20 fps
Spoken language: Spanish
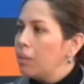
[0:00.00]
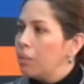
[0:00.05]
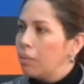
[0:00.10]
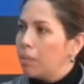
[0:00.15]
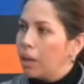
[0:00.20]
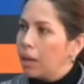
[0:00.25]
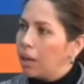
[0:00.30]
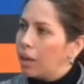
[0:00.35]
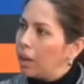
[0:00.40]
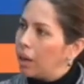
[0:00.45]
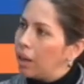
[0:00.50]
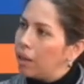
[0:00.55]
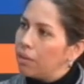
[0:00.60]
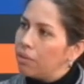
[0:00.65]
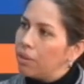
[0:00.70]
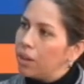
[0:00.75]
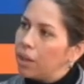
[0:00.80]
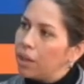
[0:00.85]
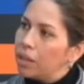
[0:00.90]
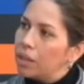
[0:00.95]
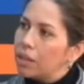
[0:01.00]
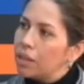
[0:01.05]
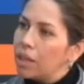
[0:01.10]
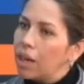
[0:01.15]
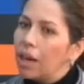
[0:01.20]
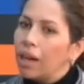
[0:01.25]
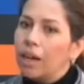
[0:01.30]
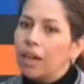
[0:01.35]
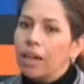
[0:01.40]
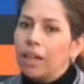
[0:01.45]
ve que la
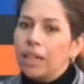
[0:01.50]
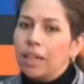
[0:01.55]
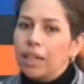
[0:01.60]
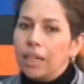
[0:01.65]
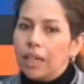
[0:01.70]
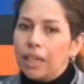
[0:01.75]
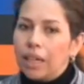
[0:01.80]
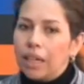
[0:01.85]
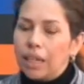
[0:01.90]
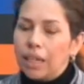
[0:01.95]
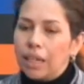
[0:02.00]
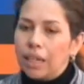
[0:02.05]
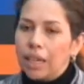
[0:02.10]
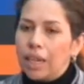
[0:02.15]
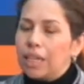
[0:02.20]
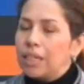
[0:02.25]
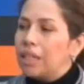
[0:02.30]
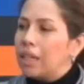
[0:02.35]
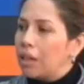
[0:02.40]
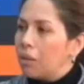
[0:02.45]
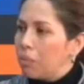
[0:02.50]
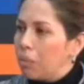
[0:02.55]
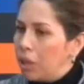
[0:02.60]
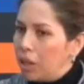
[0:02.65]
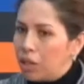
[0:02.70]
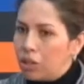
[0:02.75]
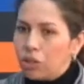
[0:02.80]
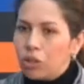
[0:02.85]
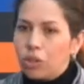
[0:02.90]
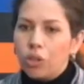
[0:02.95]
diferencia en el
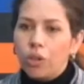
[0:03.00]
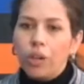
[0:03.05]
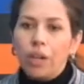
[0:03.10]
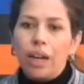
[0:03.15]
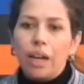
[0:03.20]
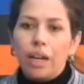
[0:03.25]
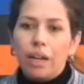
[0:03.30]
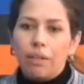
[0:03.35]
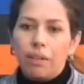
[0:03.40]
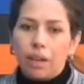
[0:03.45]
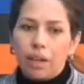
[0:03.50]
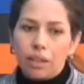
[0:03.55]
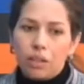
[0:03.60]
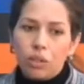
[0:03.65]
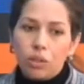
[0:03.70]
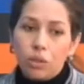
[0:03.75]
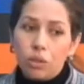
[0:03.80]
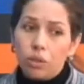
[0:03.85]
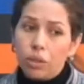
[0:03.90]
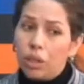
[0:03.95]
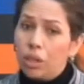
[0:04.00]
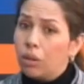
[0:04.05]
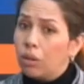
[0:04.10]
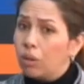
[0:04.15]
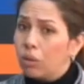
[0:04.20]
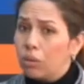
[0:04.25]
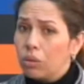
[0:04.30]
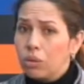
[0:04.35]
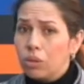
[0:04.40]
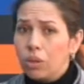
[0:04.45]
servicio, en la navegación,
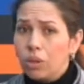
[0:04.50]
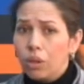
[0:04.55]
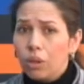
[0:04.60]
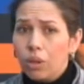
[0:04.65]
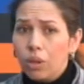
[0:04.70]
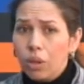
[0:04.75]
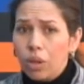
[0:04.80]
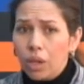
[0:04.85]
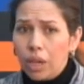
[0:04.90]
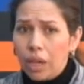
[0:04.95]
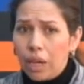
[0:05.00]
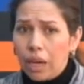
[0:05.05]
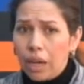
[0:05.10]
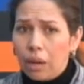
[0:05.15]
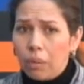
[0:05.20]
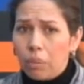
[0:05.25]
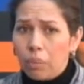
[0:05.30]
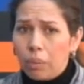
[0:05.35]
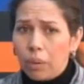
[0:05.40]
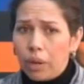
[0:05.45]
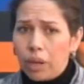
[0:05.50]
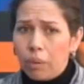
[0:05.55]
incluso el,